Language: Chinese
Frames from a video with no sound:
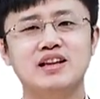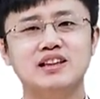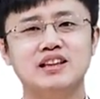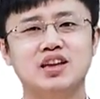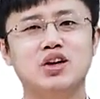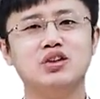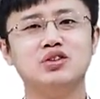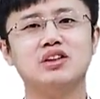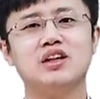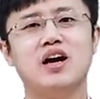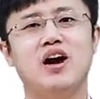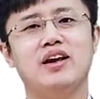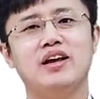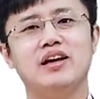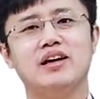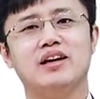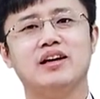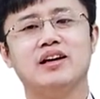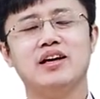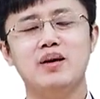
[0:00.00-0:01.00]
结构思考
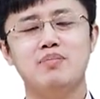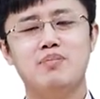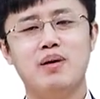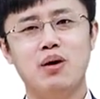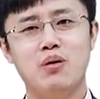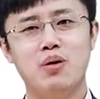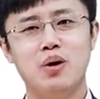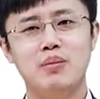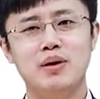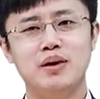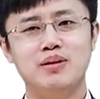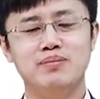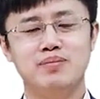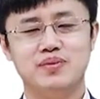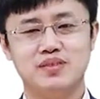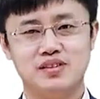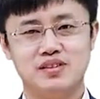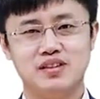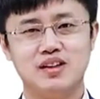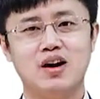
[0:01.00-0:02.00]
力可以帮我们
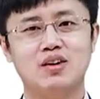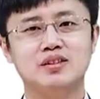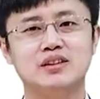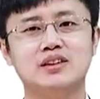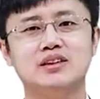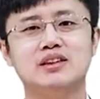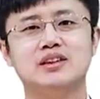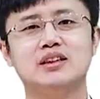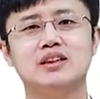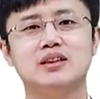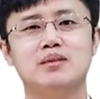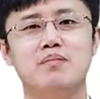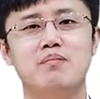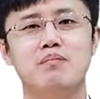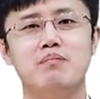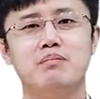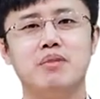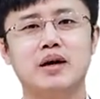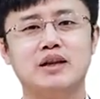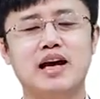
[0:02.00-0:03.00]
思考清晰，
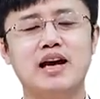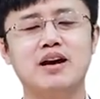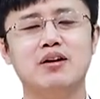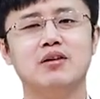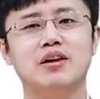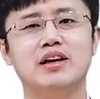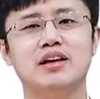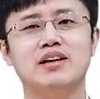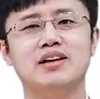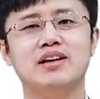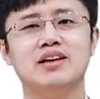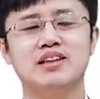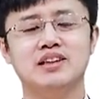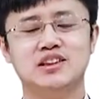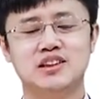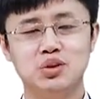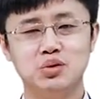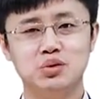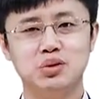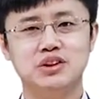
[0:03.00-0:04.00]
表达有力，
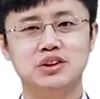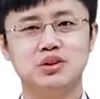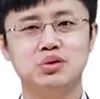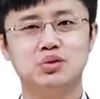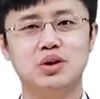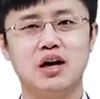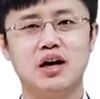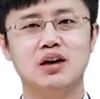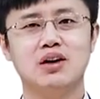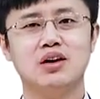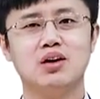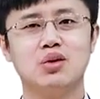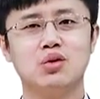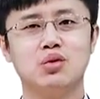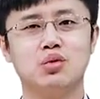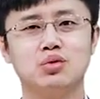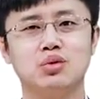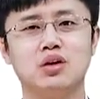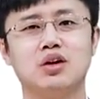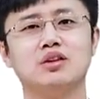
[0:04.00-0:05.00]
生活清爽，
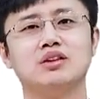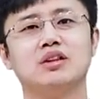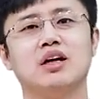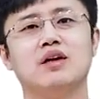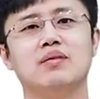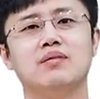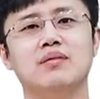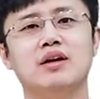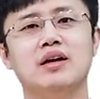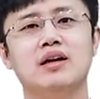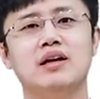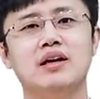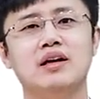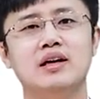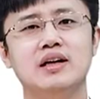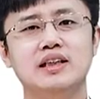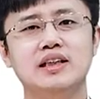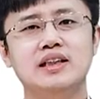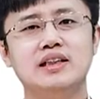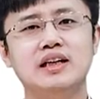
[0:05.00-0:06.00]
工作高效。
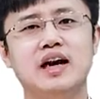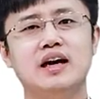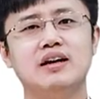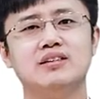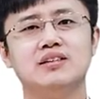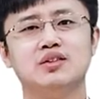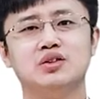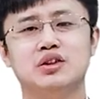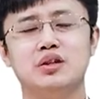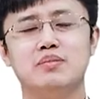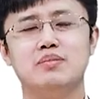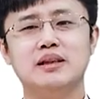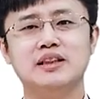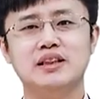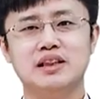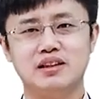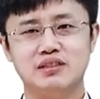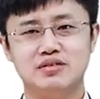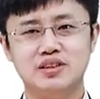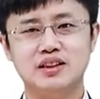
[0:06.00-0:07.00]
以上就是本
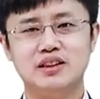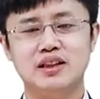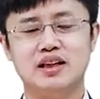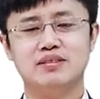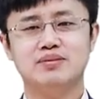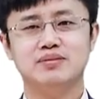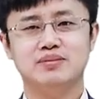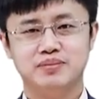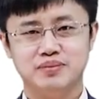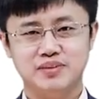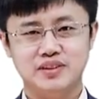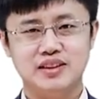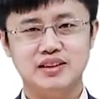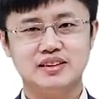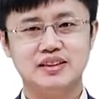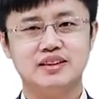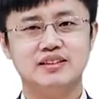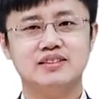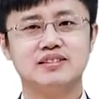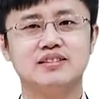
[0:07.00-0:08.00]
讲的分享，谢
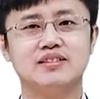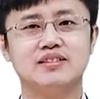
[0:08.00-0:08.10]
谢。